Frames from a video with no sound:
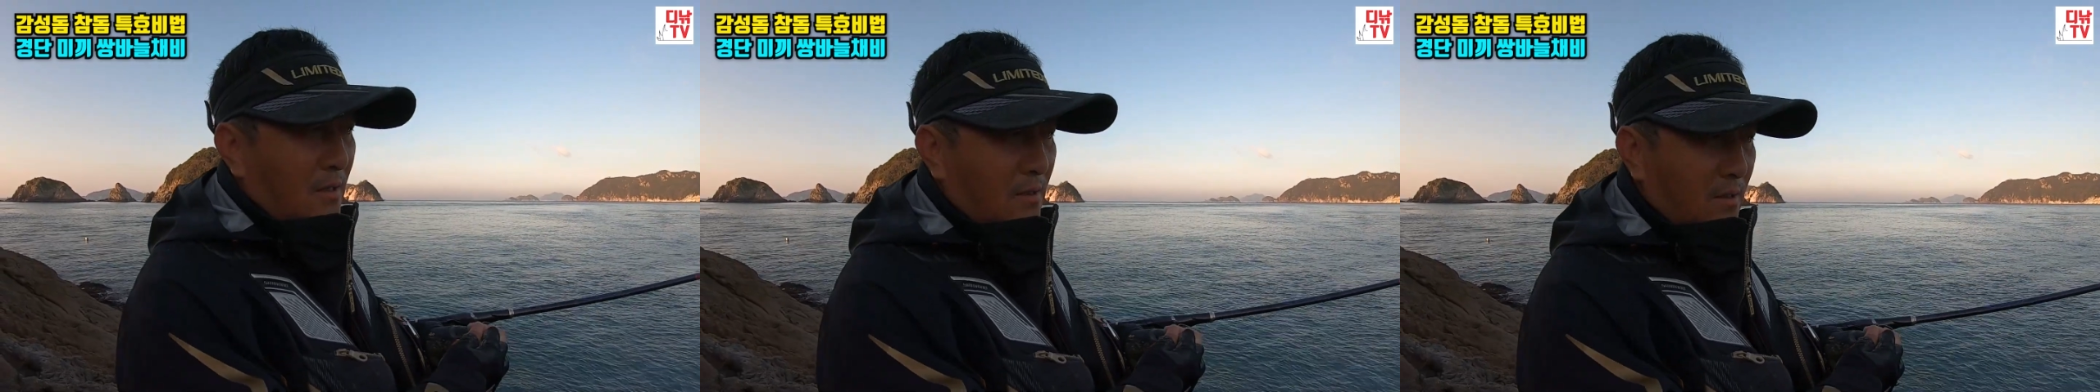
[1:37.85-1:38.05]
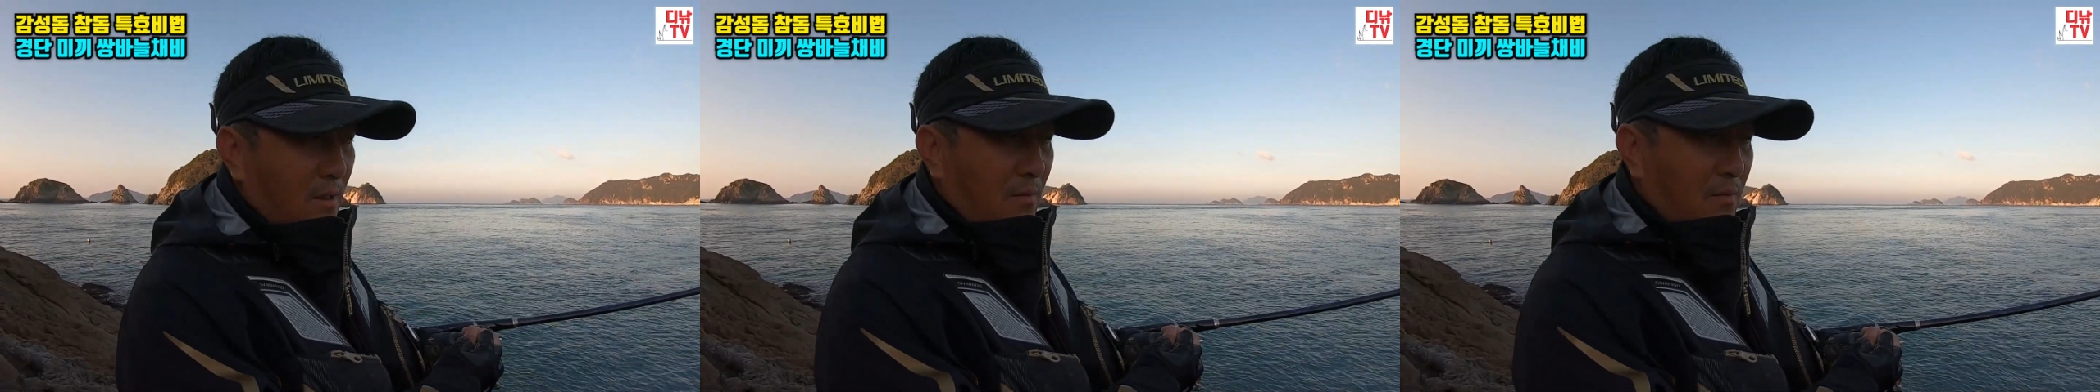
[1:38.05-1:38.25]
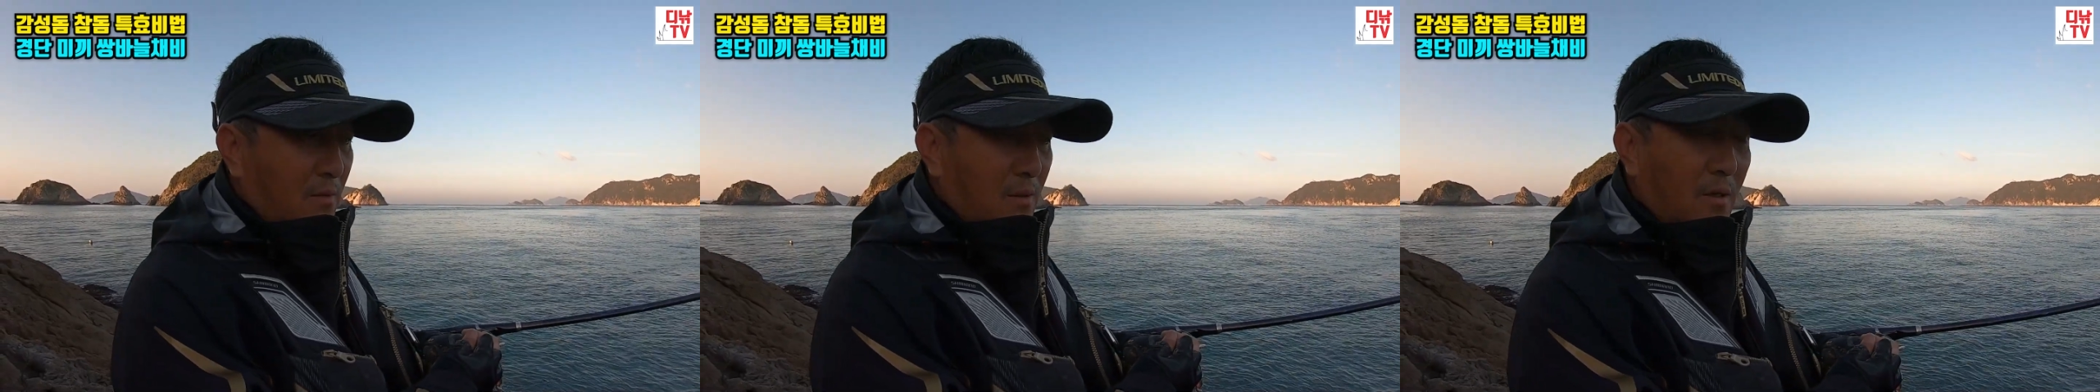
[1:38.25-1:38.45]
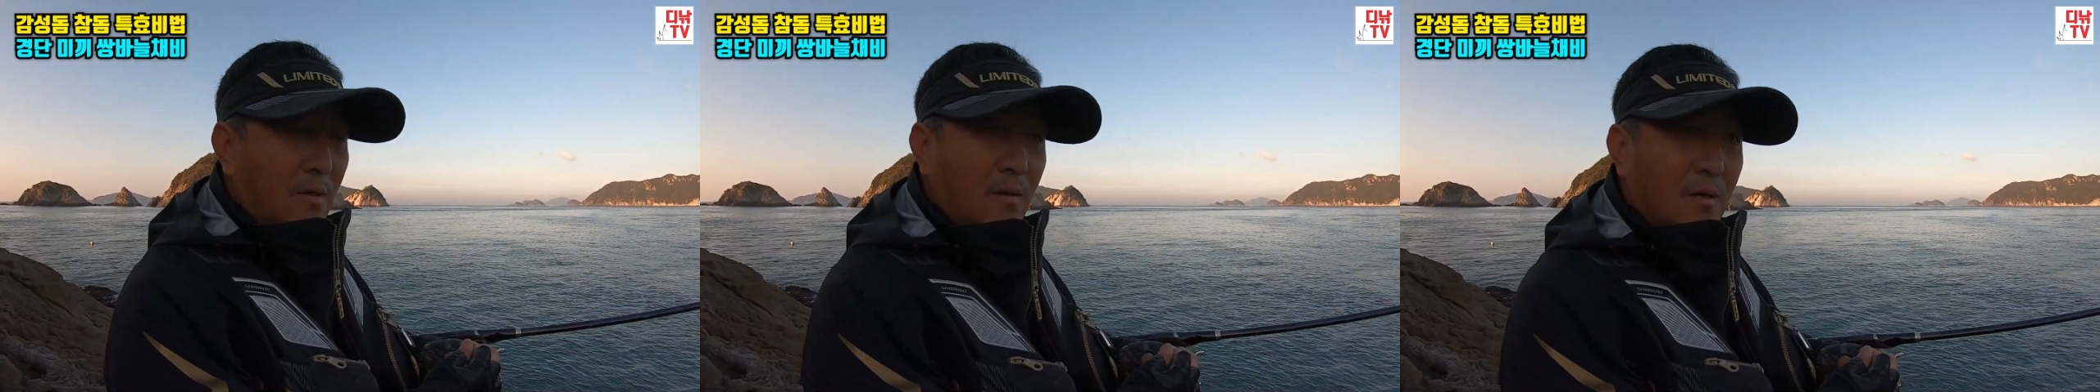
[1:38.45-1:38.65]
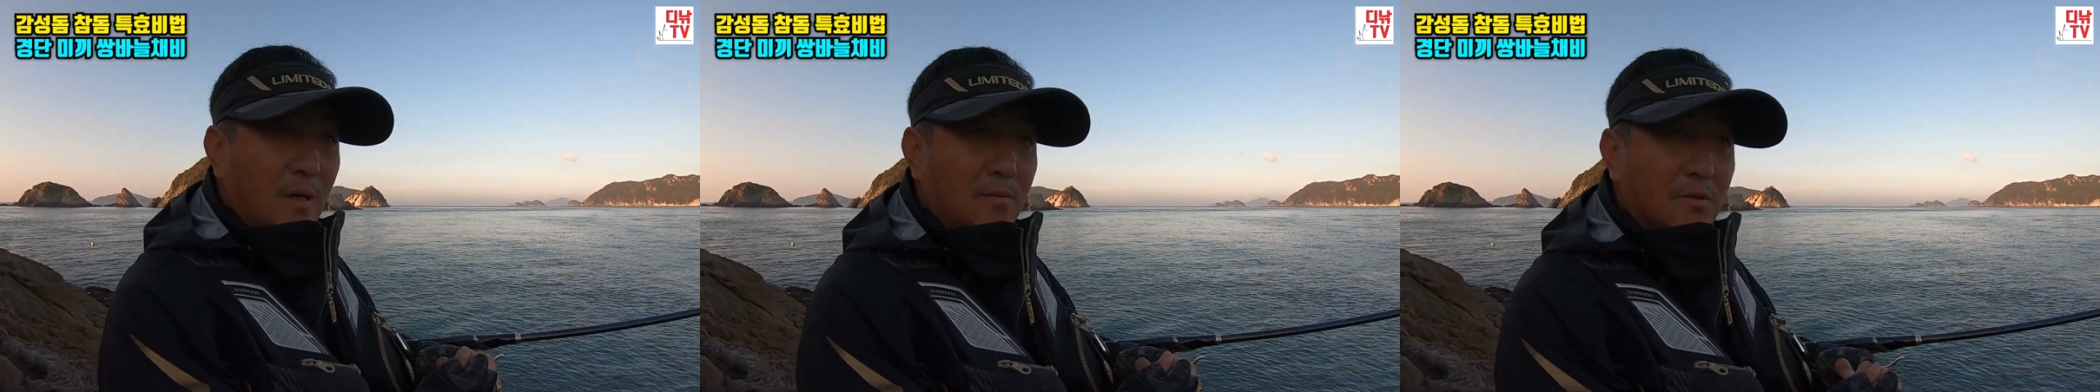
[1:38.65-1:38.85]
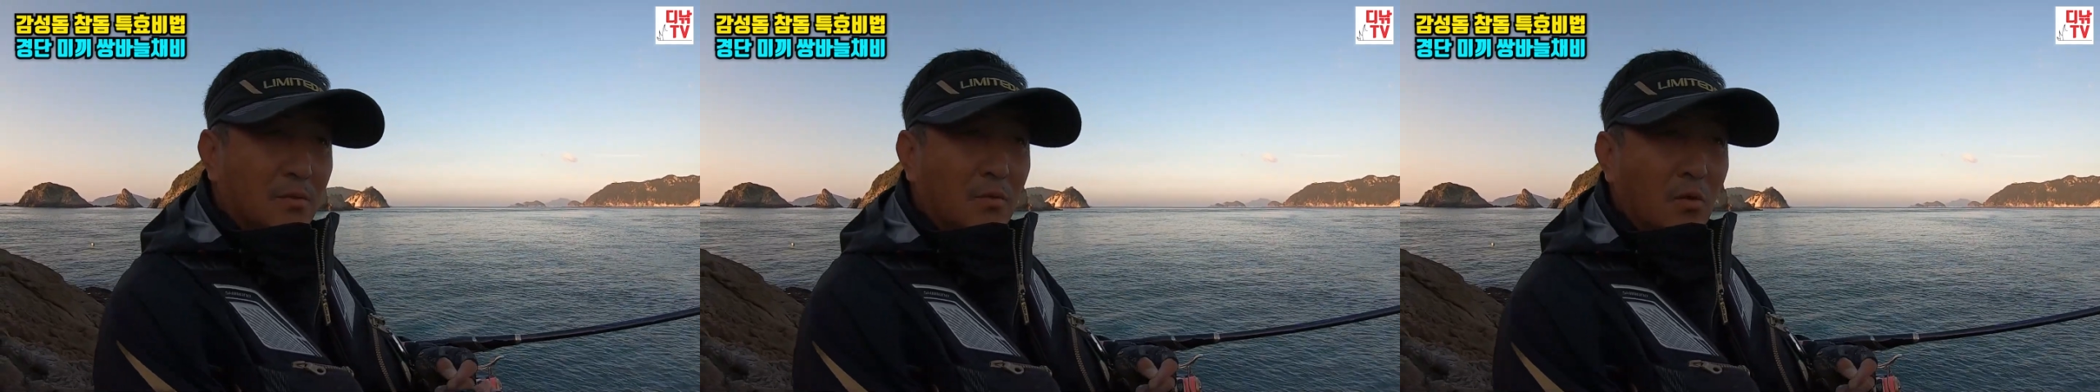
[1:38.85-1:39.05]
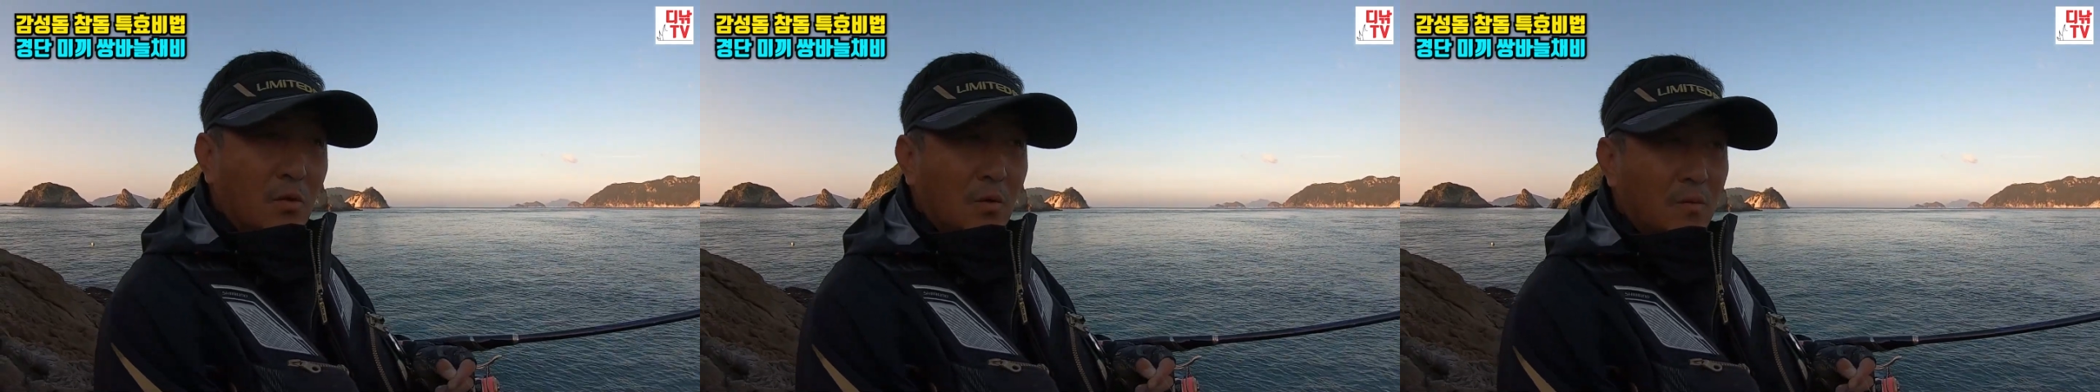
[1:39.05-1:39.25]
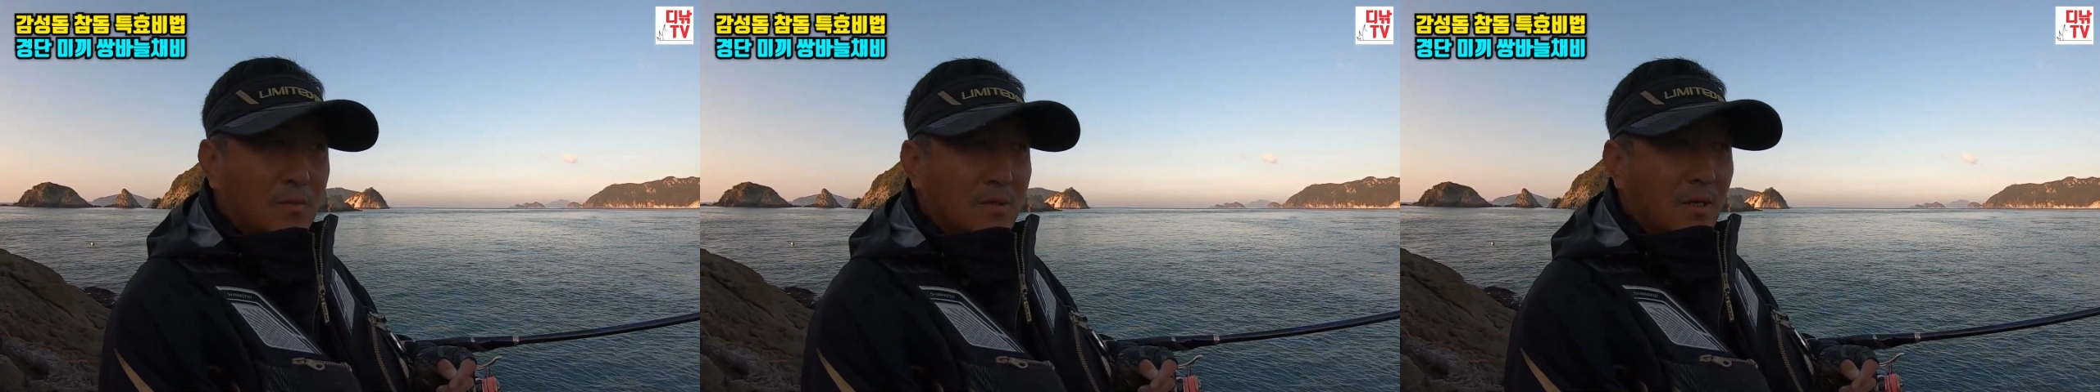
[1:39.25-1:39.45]
그때부터
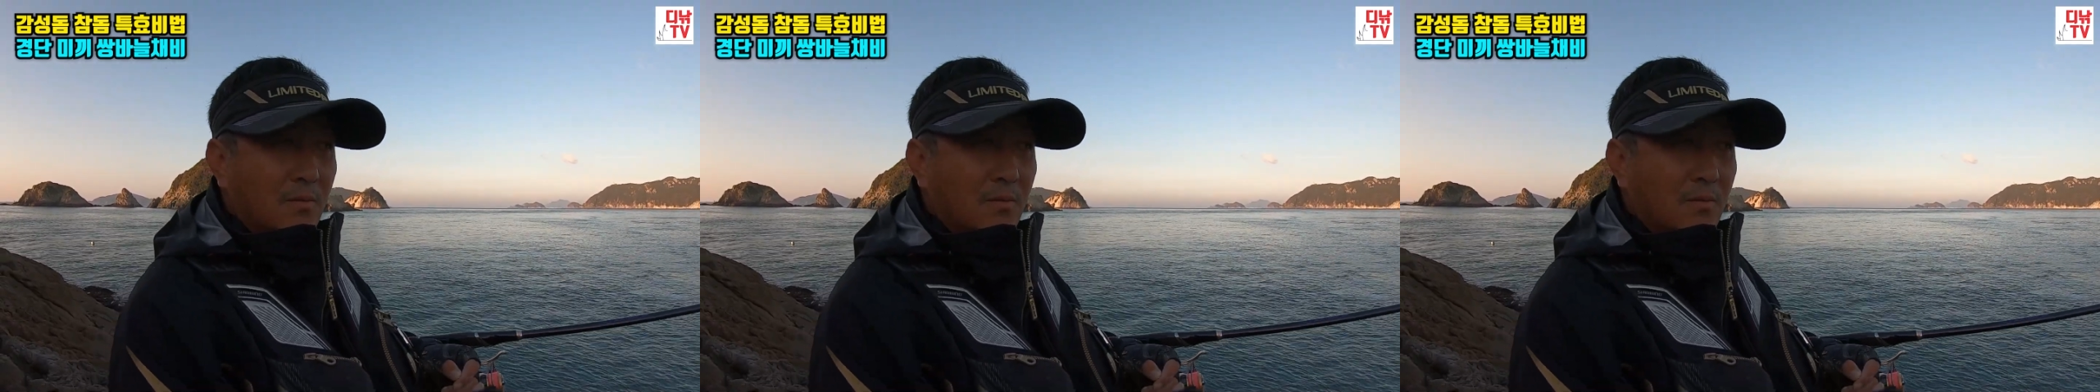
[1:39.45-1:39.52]
감성돔